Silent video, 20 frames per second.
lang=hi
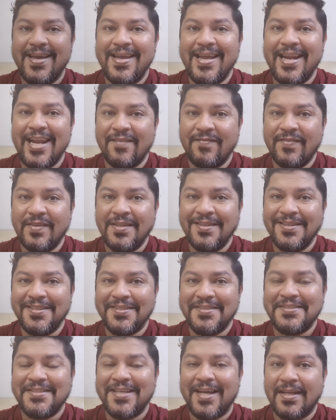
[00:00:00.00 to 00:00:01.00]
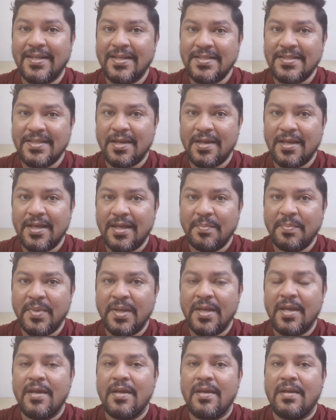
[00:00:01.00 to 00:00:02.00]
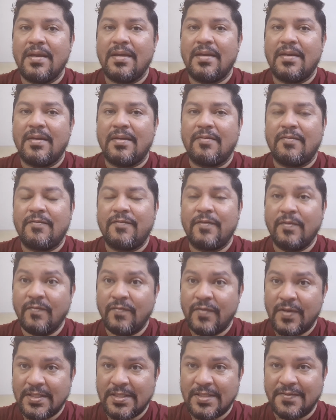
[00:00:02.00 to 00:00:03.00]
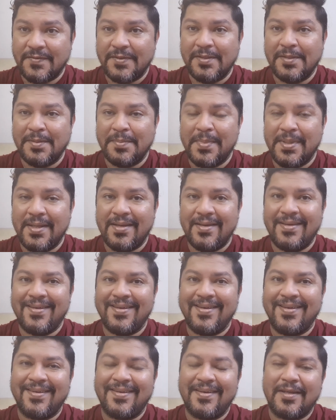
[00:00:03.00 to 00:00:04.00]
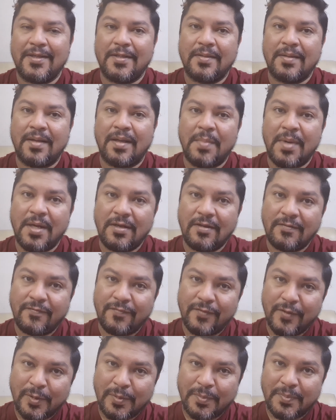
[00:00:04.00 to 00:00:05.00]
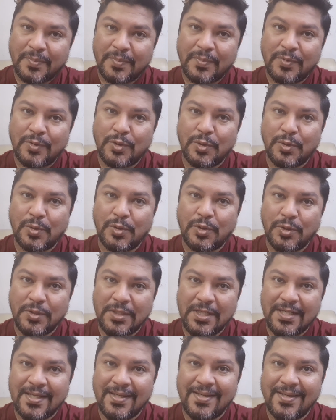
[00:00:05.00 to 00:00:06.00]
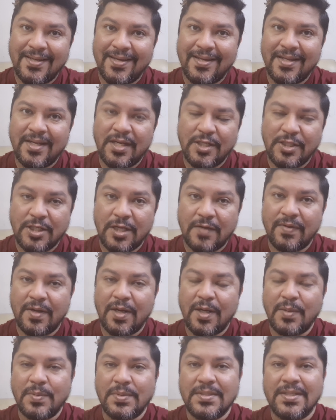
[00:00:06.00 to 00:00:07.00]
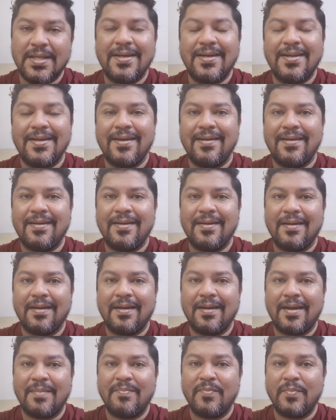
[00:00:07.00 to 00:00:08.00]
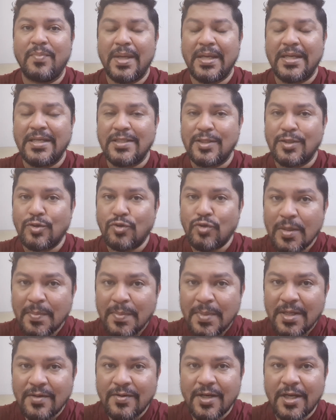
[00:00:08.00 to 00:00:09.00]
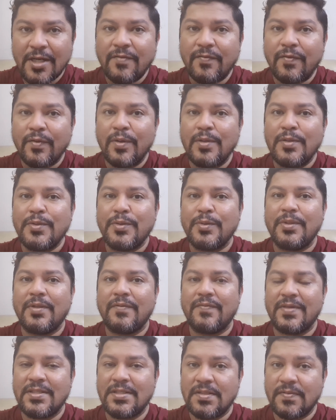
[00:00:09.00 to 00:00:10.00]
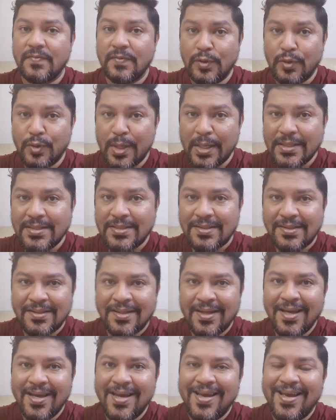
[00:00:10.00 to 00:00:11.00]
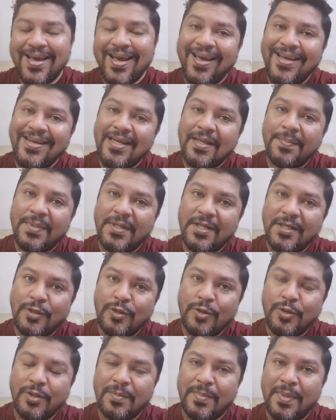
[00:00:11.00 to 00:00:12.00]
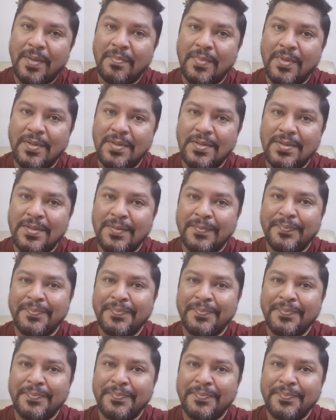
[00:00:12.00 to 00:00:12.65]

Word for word: इलेवेंथ दादा साहिब फिल्म फेस्टिवल में आ, हमारी फिल्म जो चुनी गई है रिक्शा वाला उसके लिए आई एम एक्सट्रीमली ग्रेटफुल टू द फेस्टिवल डायरेक्टर एंड एमिनेंट जूरी मेंबर्स